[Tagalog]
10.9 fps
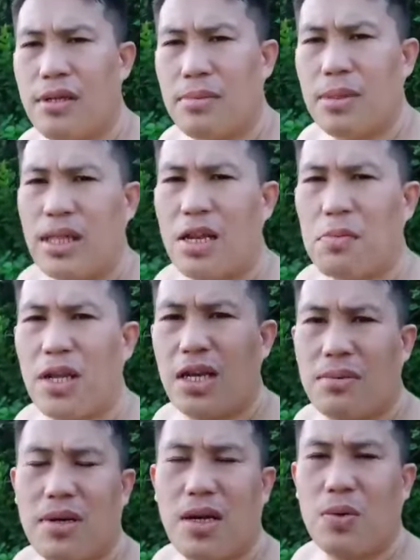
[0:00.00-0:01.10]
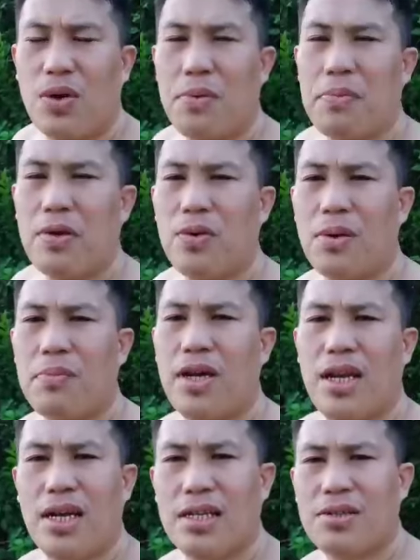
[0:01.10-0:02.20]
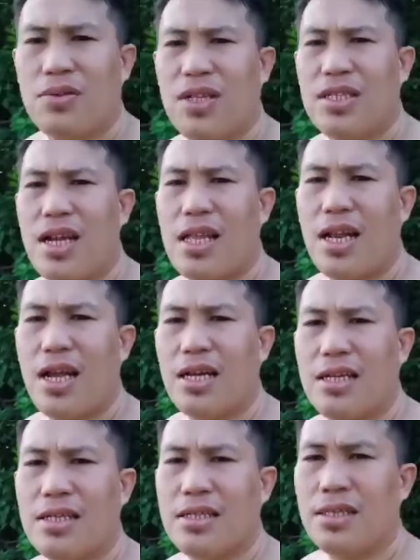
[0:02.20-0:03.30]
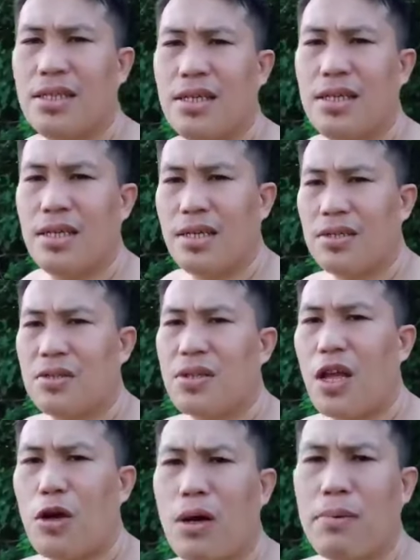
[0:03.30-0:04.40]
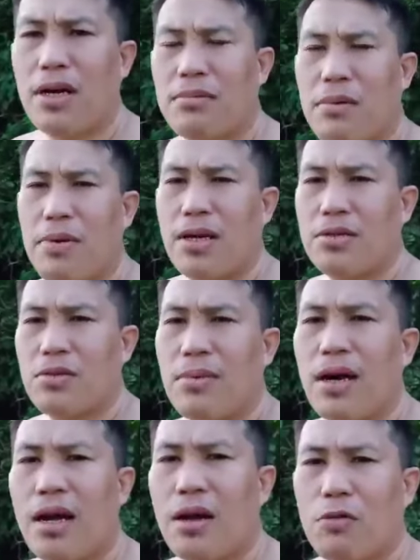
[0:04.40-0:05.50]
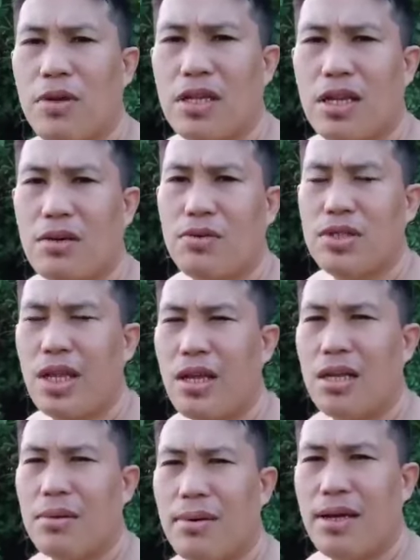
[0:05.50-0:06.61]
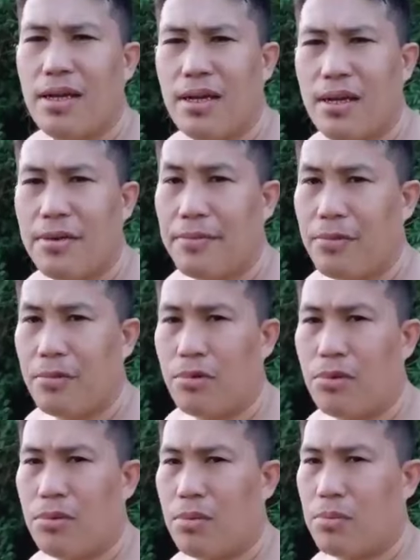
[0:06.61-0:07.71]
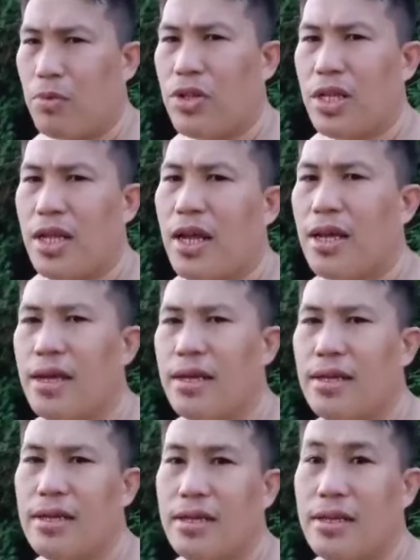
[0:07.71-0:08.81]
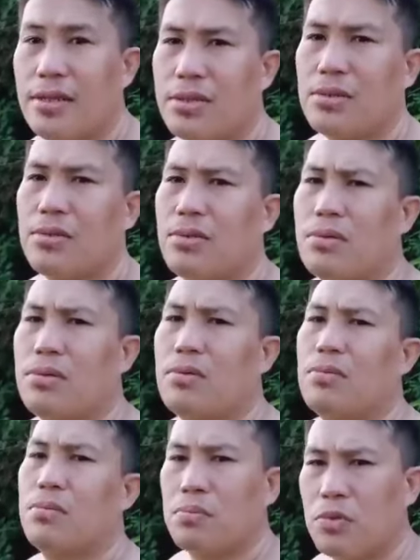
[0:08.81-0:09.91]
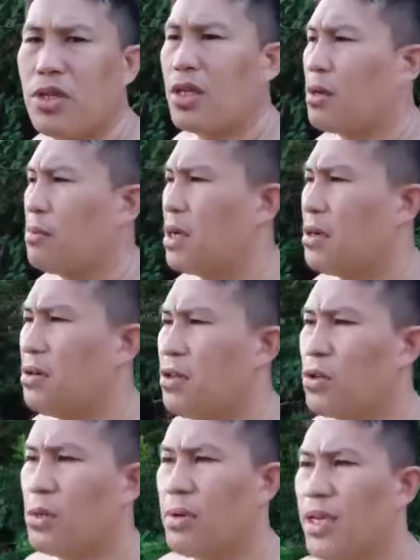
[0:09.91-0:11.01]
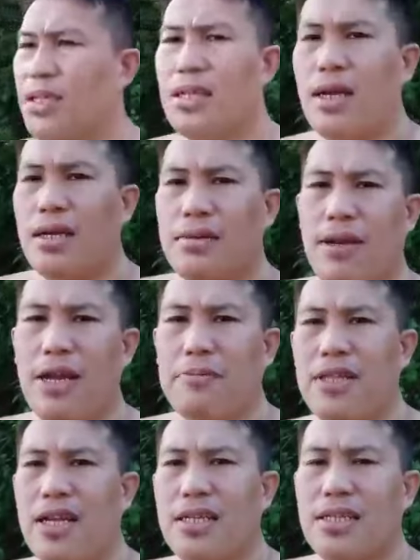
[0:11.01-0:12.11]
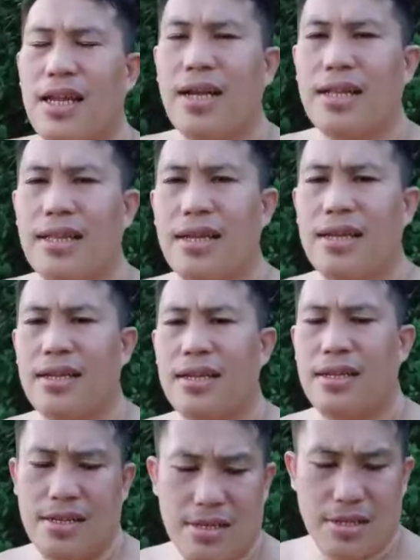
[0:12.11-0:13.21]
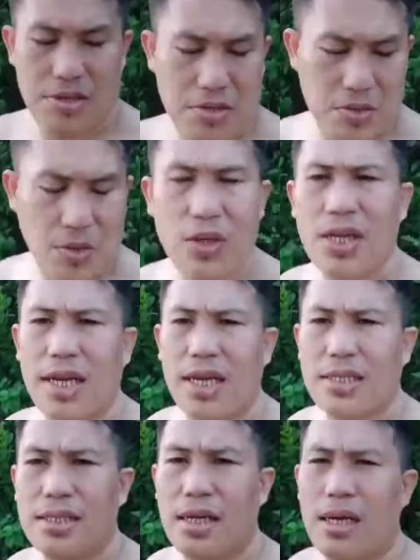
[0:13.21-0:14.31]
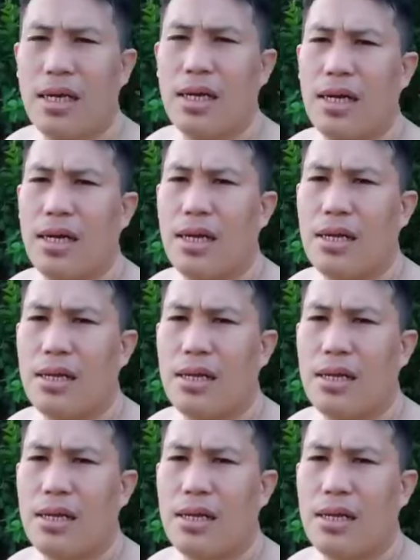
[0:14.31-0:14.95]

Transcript: magtanim ka lang ng mga gulay may ulam ka na so isda na lang so tayo habang nagbablog so baka kumita ng konti di ba pwede na so pwede kang magano dito ng mga isda kasi malapit lang din sa dagat so yun nga guys sa uh,